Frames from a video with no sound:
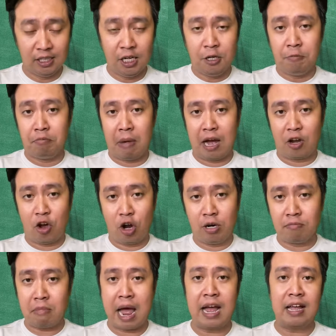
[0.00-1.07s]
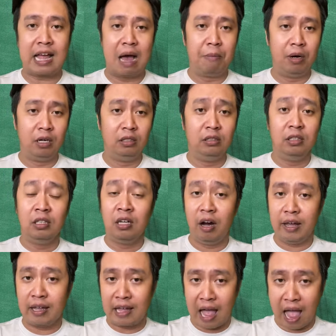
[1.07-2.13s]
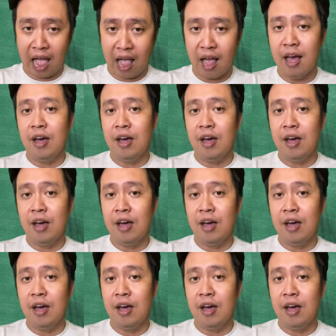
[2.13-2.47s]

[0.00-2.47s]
mà còn mang cảm hứng ngợi ca